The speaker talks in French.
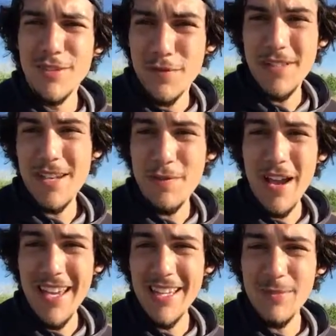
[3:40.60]
Tu faisais
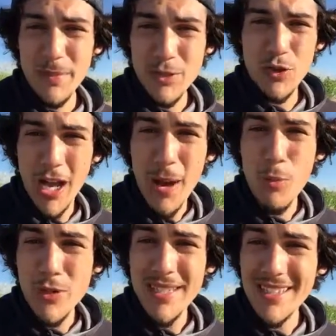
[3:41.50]
faillite, mais tu
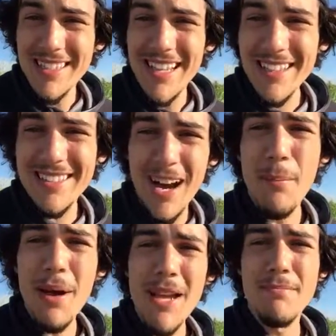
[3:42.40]
remboursais tes dettes
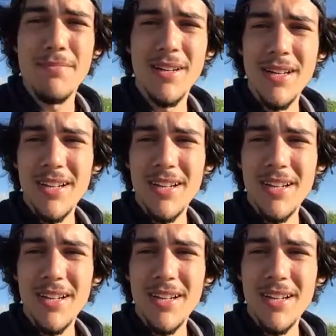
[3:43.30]
quand même.